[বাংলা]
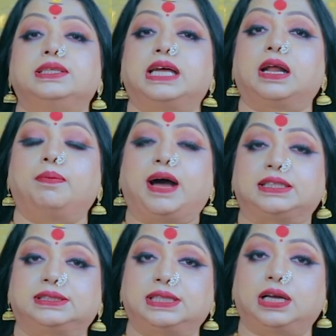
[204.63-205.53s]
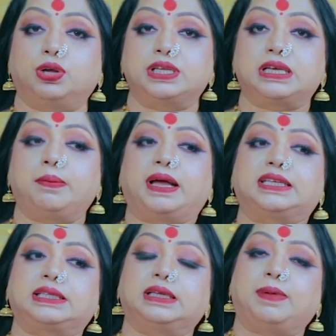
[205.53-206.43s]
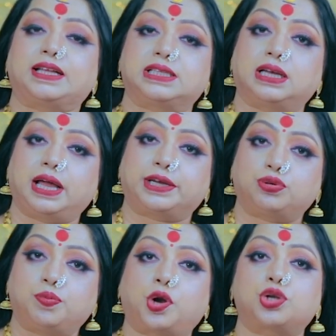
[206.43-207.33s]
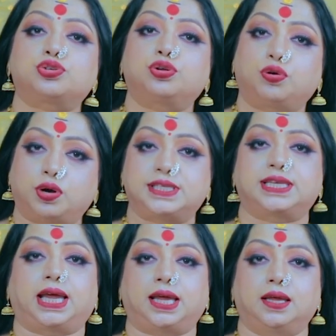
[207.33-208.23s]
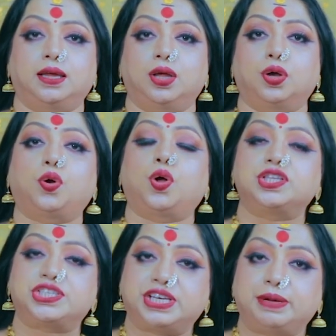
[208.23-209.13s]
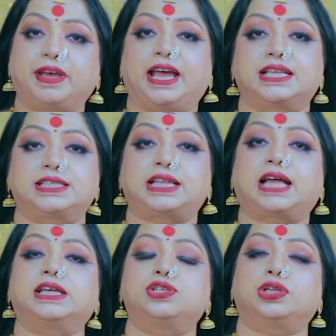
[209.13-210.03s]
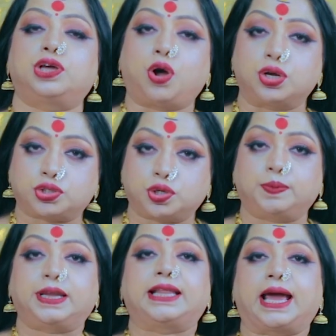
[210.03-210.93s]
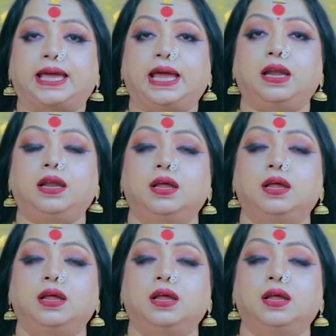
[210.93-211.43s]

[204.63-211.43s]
যারা বাচ্চা রয়েছে বা যাদের বাচ্চারা একটু পড়াশোনা করছে কোন স্ট্রিমে গেছে তাদের যদি হরস্কোপটা দেখেন